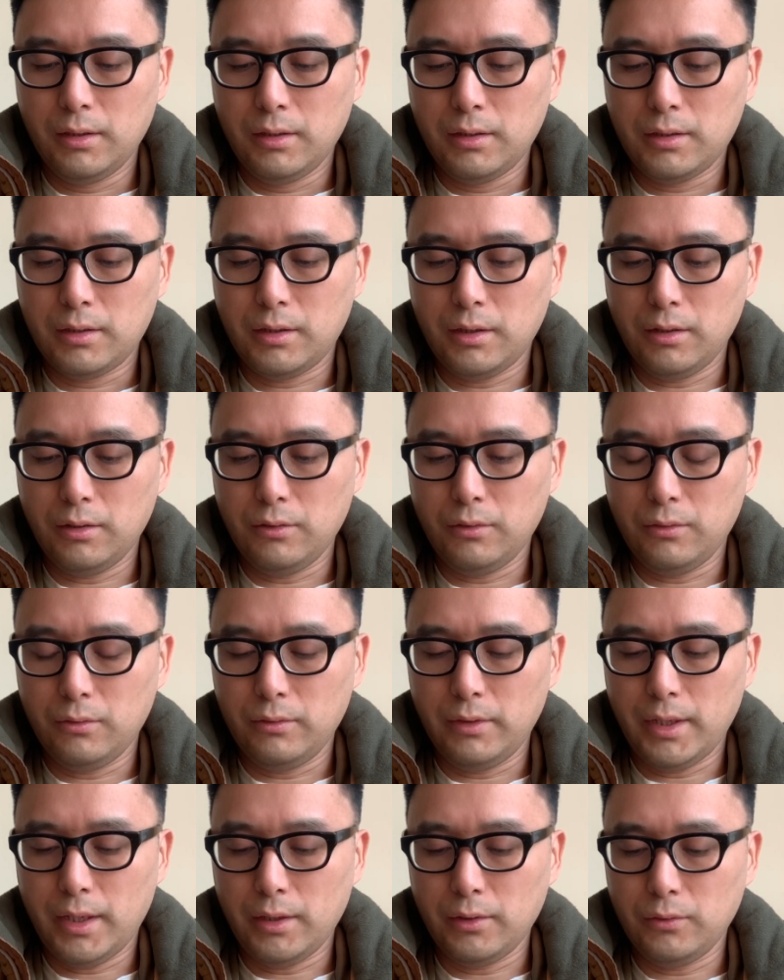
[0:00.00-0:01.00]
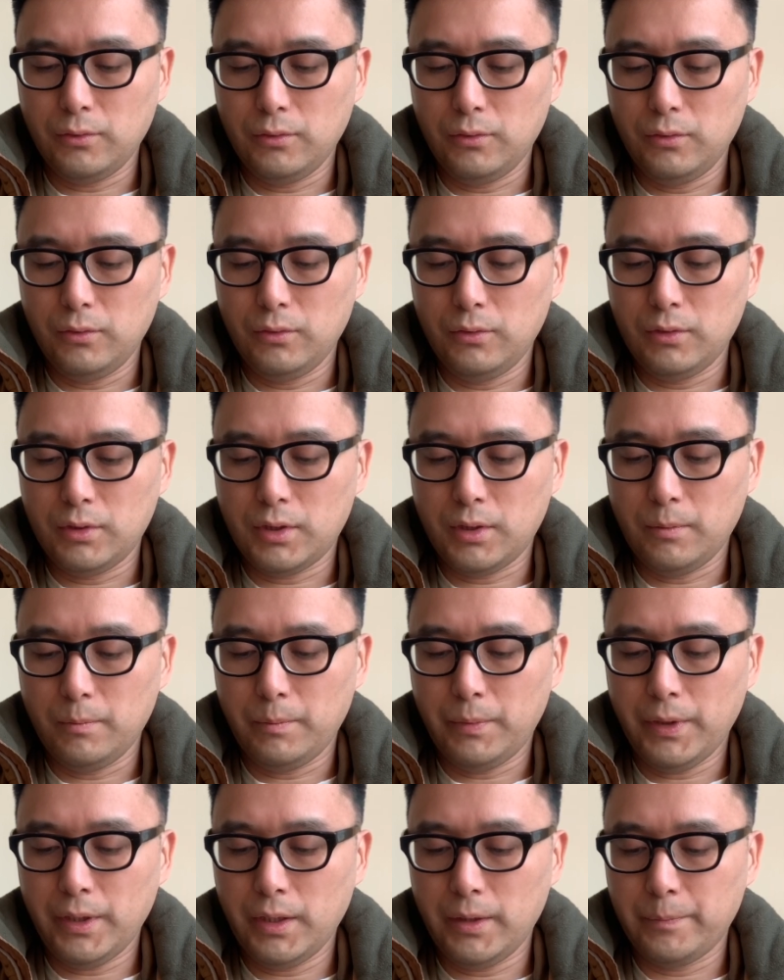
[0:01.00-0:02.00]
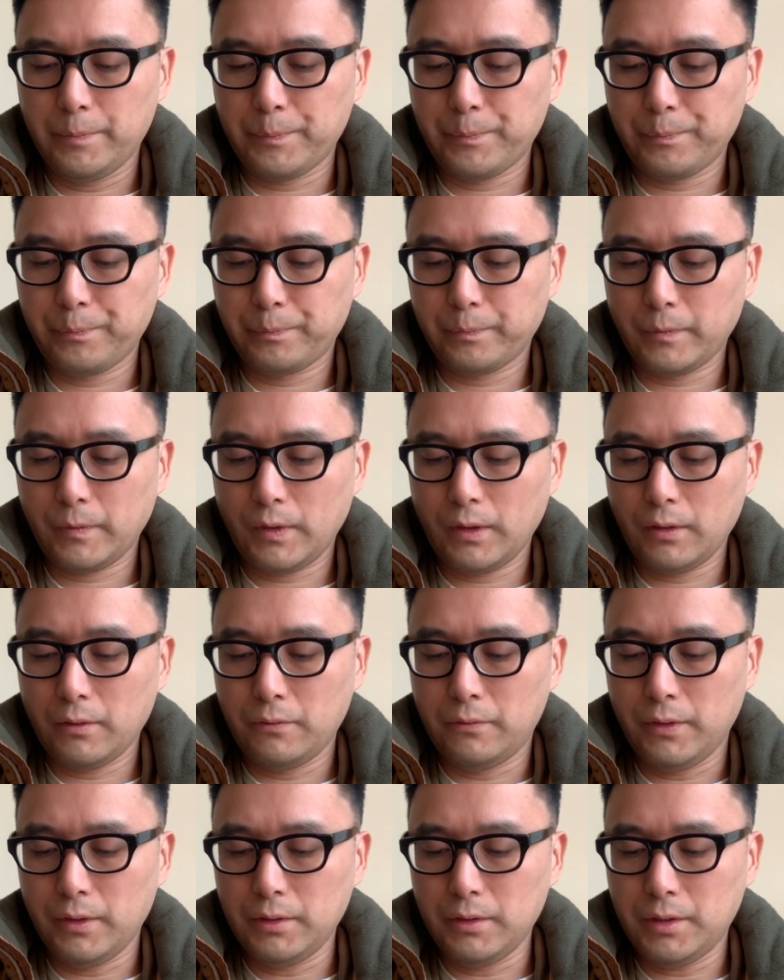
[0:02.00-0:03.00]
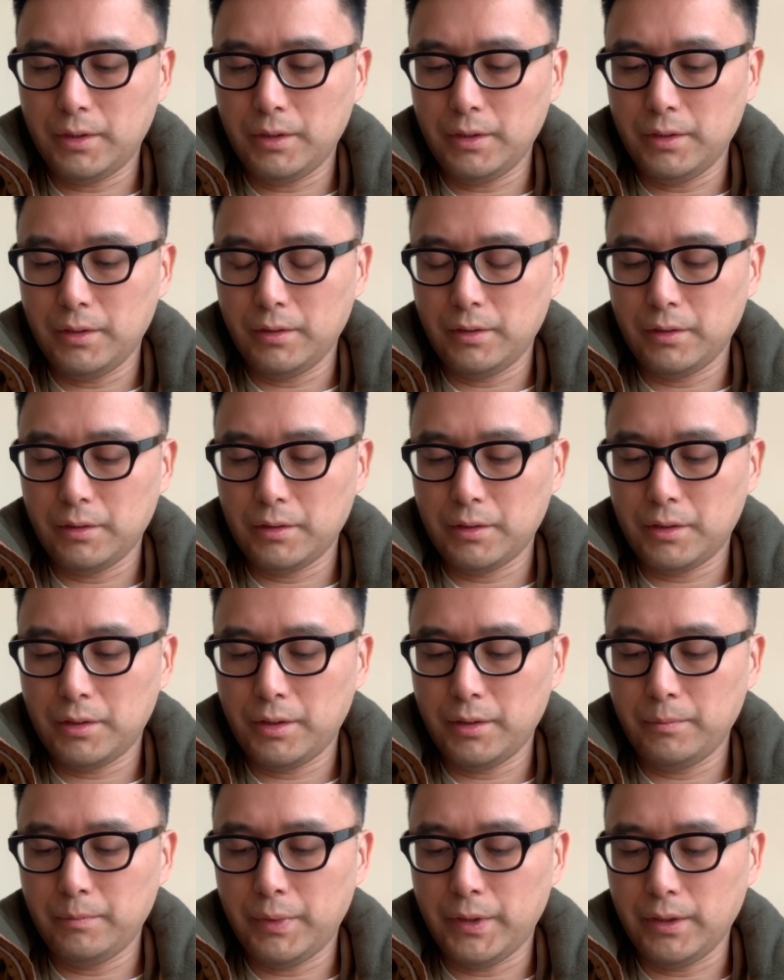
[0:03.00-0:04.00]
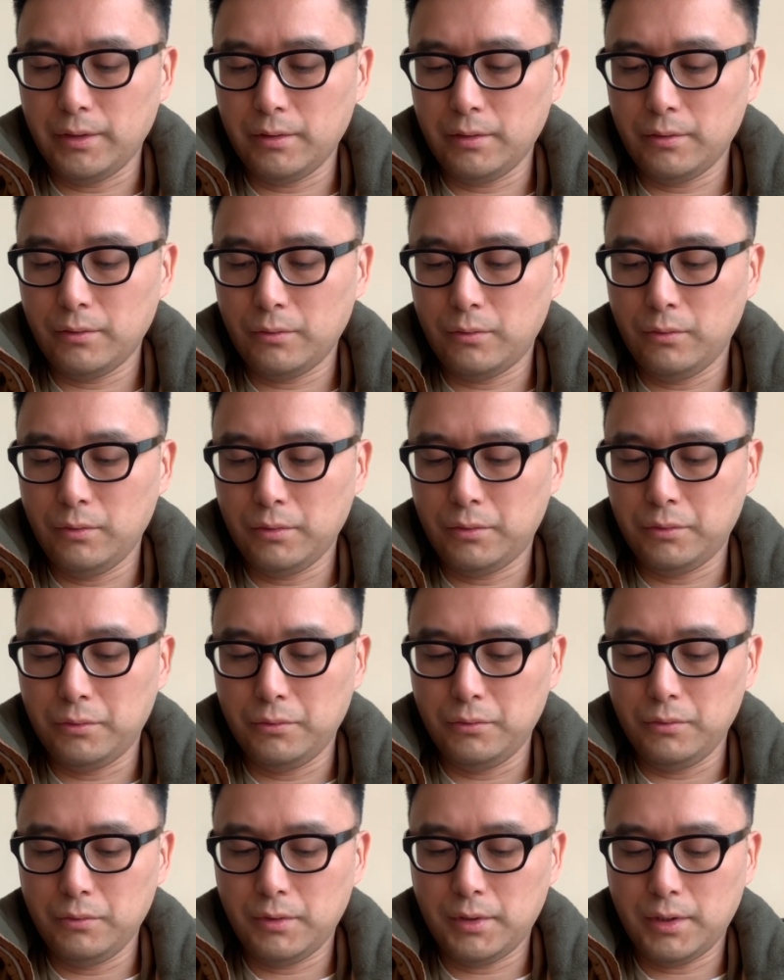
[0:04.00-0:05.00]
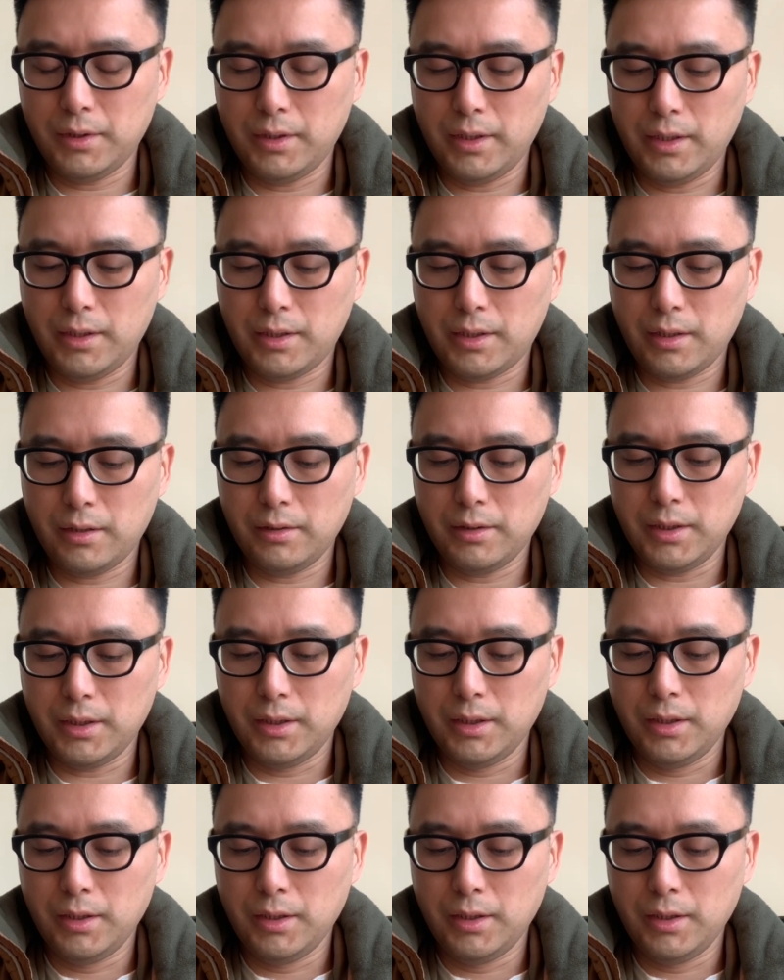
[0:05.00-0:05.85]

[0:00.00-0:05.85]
少乃与沈沛、冯骥、兴平、郭图四人商议。